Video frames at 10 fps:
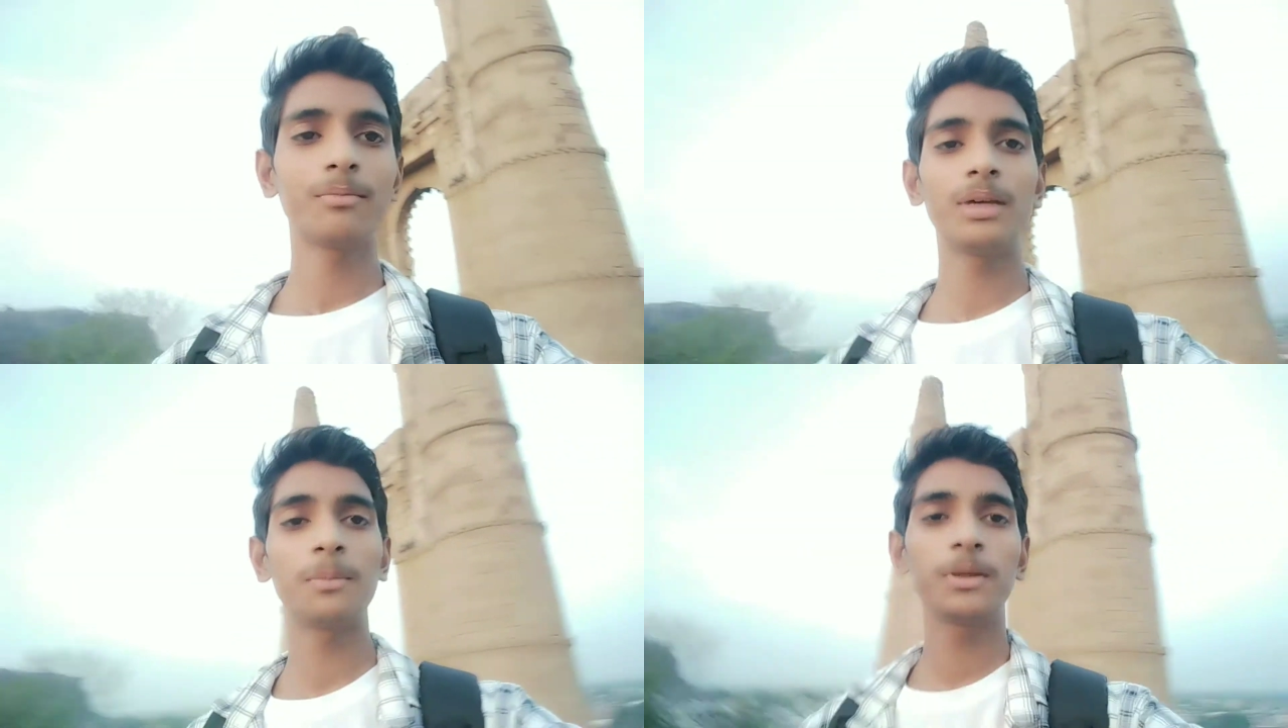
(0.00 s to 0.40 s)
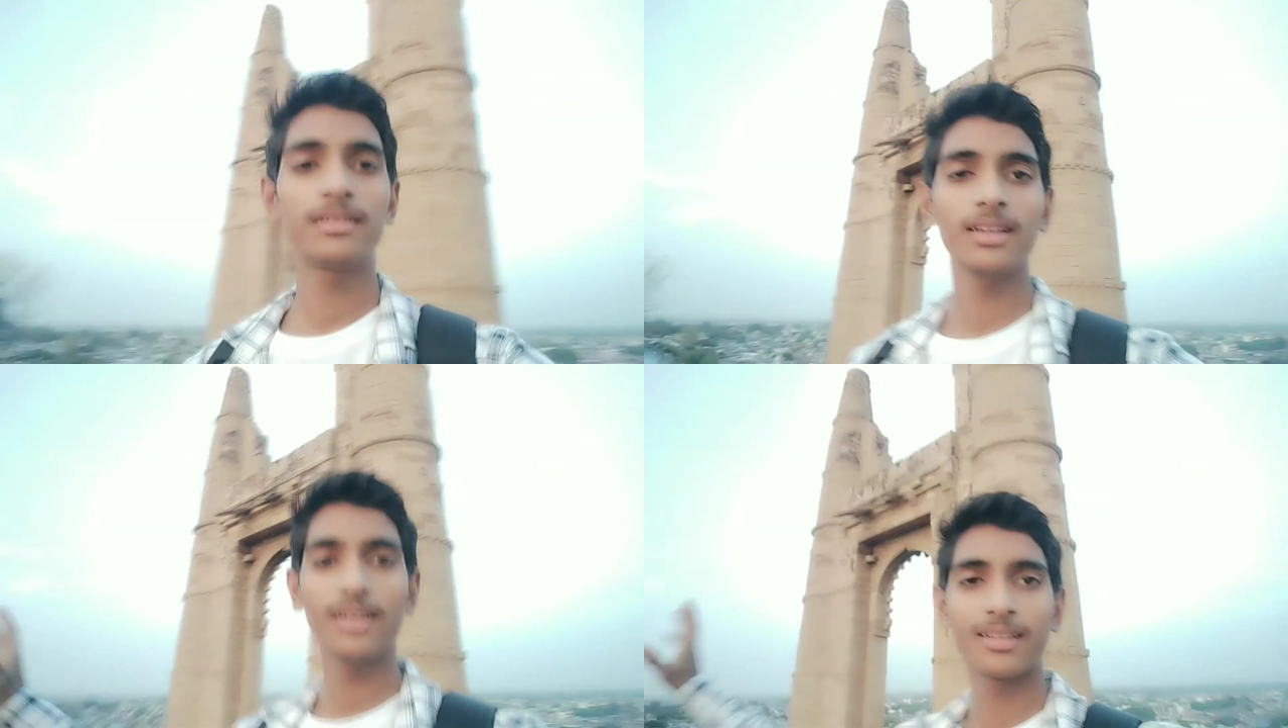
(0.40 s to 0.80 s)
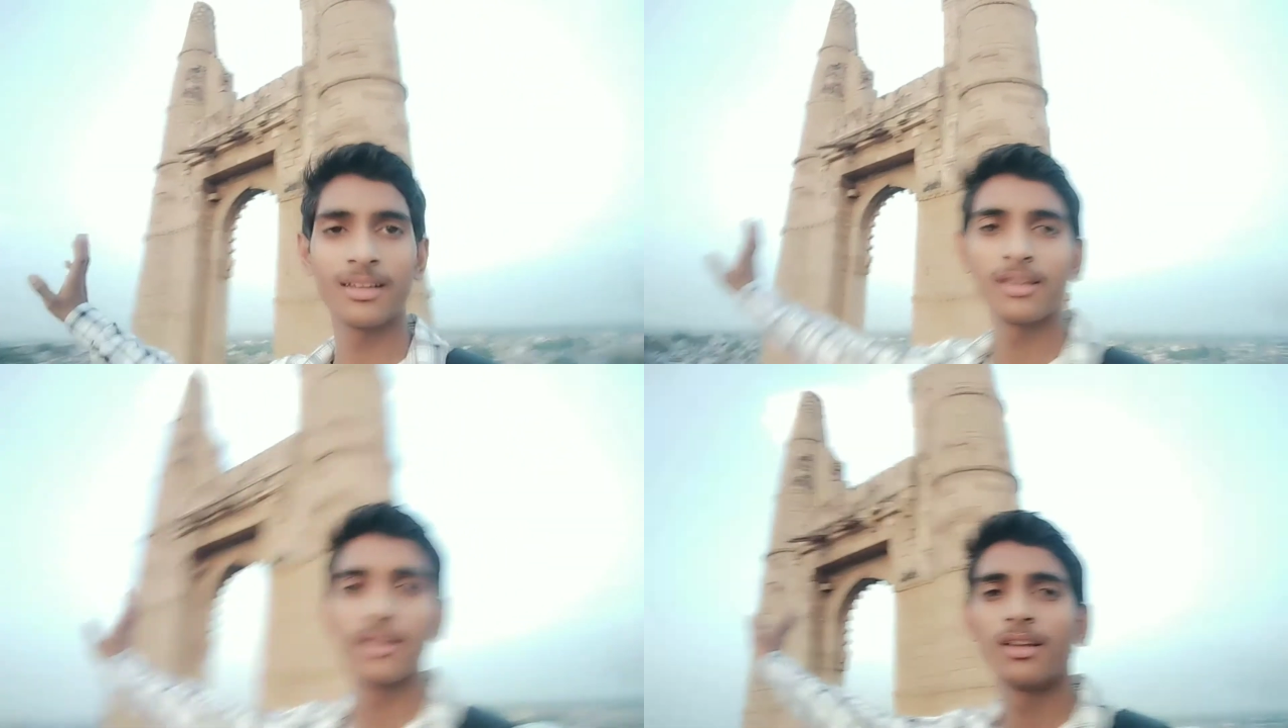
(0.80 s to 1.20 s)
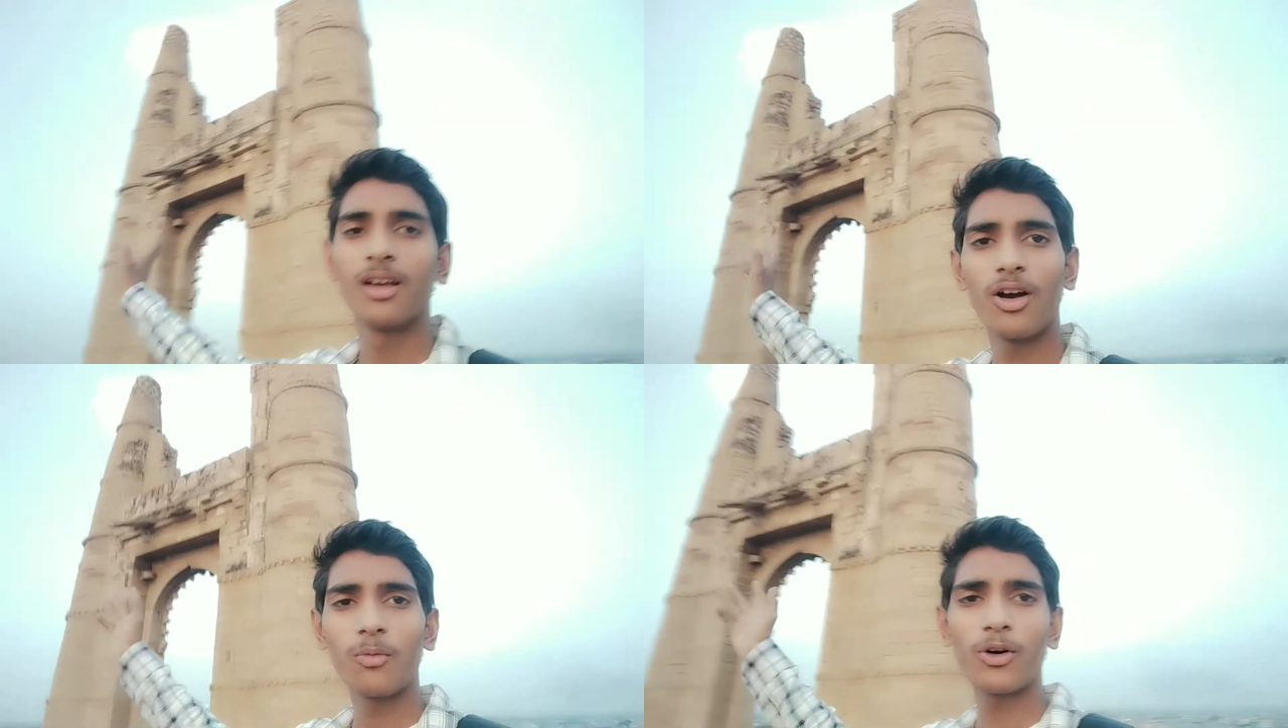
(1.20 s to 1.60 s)
मेरे पीछे
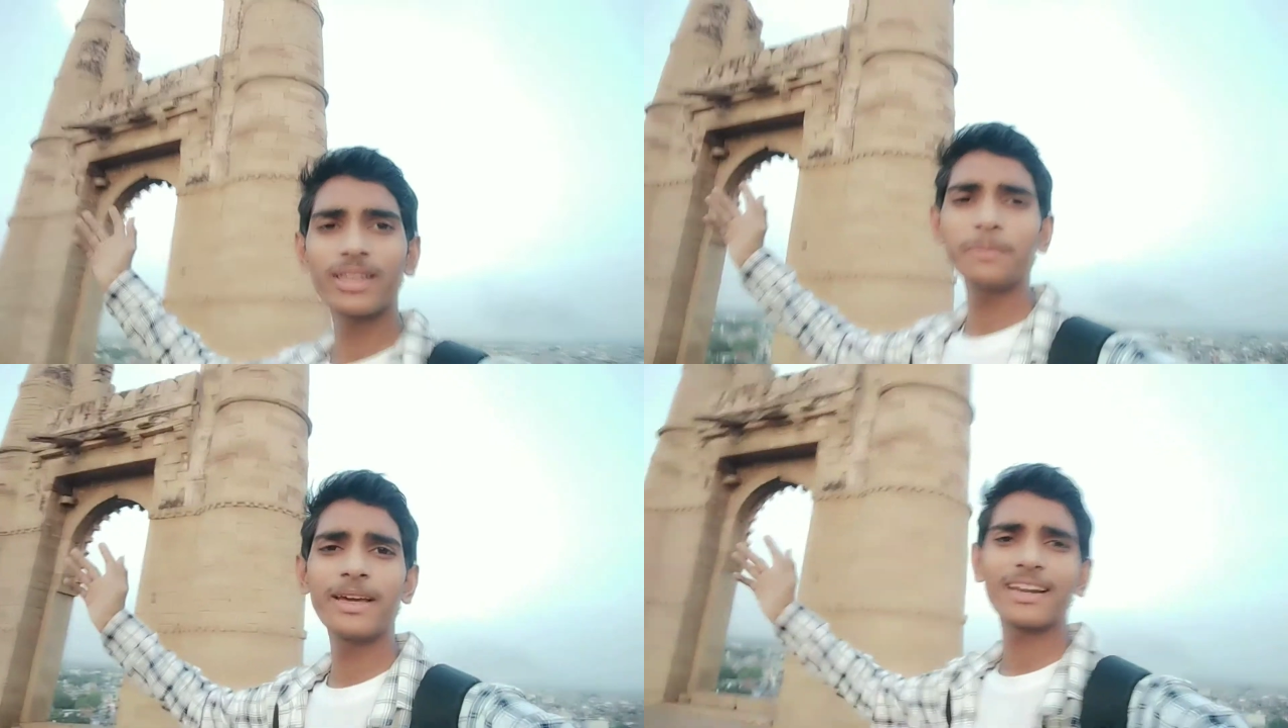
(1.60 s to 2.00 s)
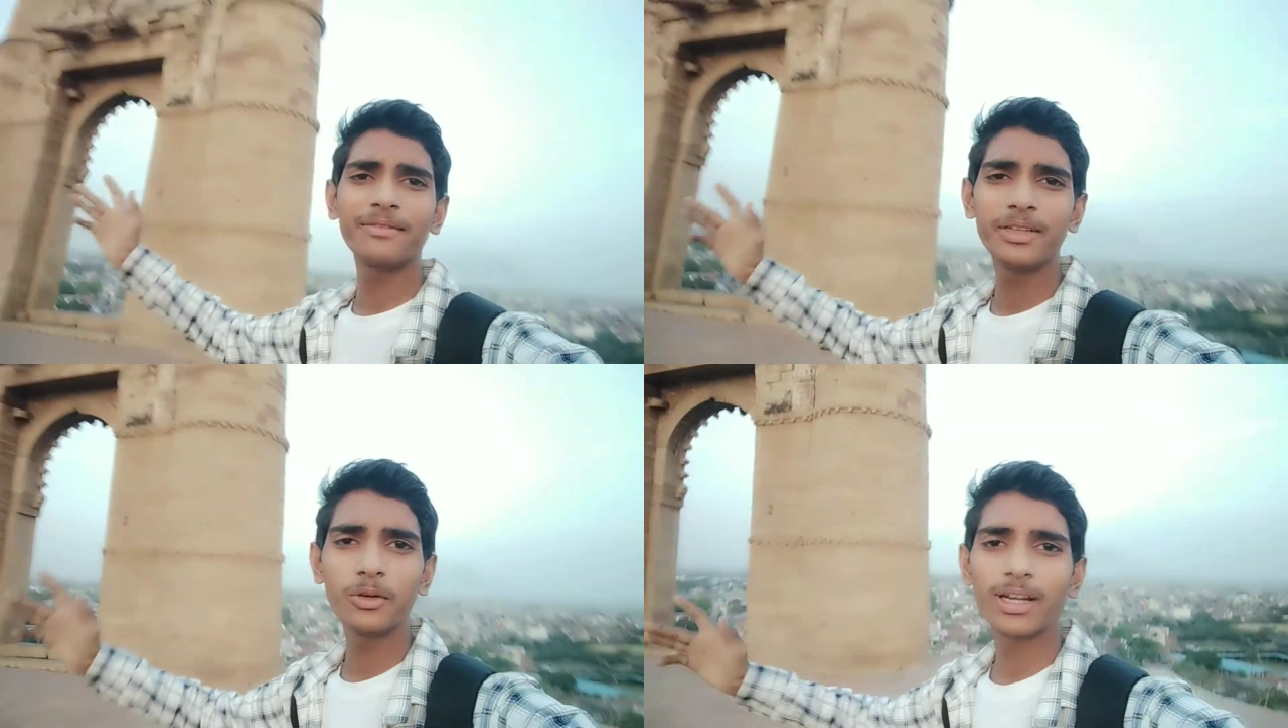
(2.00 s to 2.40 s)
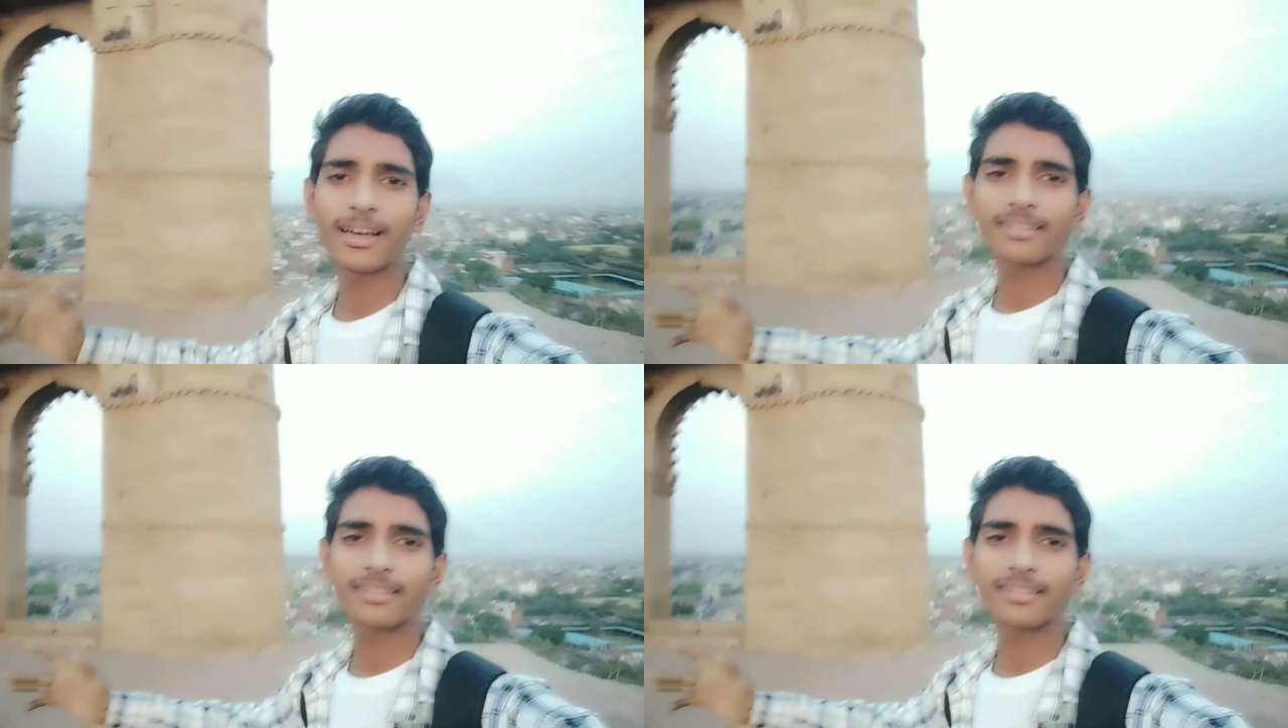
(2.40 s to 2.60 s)
बहुत ही प्यारा व्यू है यहाँ